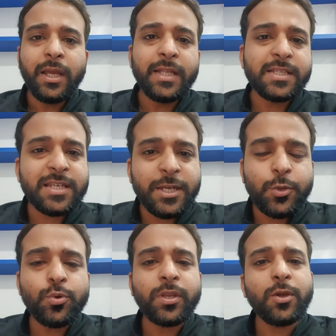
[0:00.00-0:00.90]

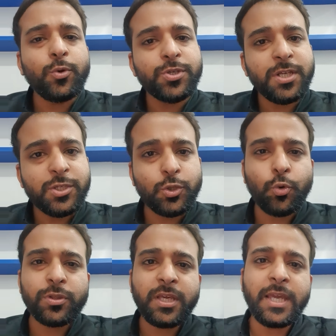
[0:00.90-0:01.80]
इंस्टीट्यूट के क्वेश्चन तो
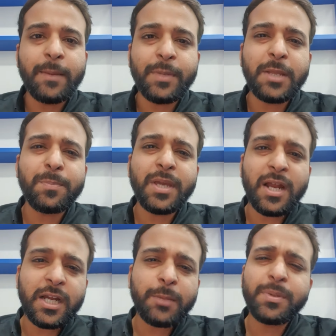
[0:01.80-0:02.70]
होते ही एम
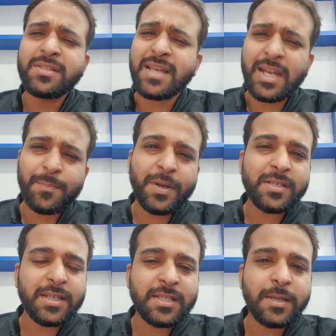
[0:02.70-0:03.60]
टी सारे
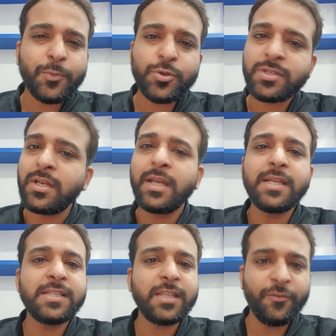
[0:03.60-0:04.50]
पास्ट एग्ज़ाम क्वेश्चन
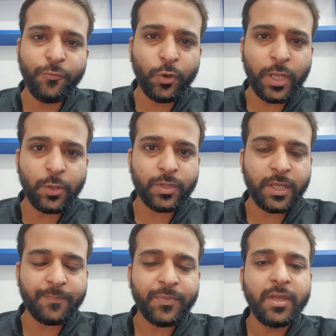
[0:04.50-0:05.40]
लेकिन सिर्फ वो नहीं होते
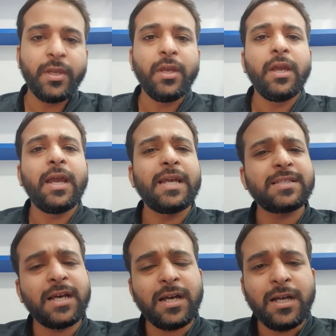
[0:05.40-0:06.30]
हैं
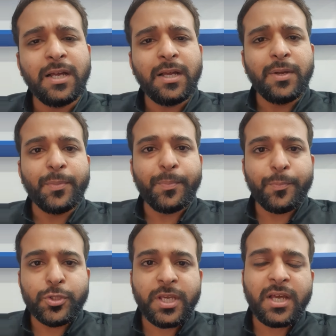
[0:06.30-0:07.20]
ऐसा
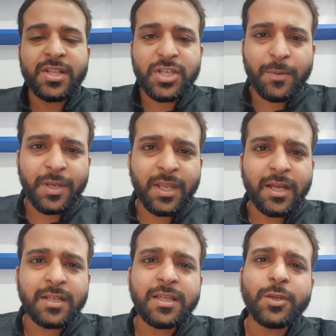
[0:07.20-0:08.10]
मुझे अच्छा भी नहीं
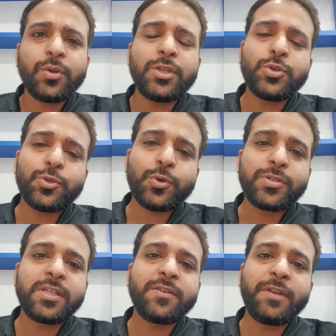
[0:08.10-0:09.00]
लगता क्योंकि जो
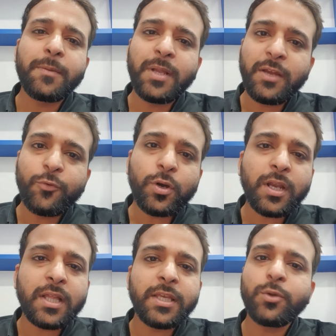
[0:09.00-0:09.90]
सोर्सेज अवेलेबल है वो
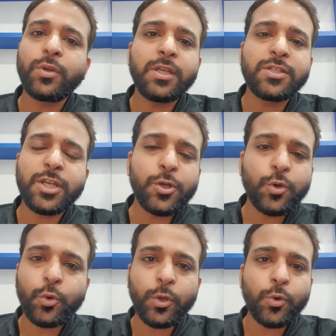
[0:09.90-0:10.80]
करा दी क्योंकि
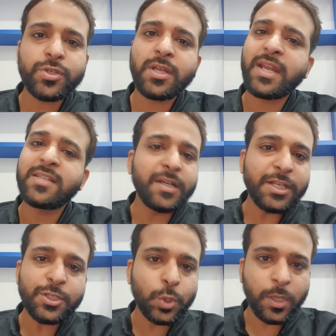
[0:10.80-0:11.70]
इंस्टीट्यूट कोई क्वेश्चन एज इट
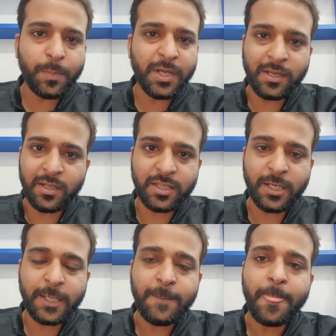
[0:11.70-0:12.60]
इज़ तो रिपीट करता
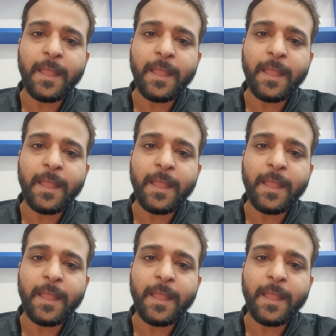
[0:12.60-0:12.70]
नहीं है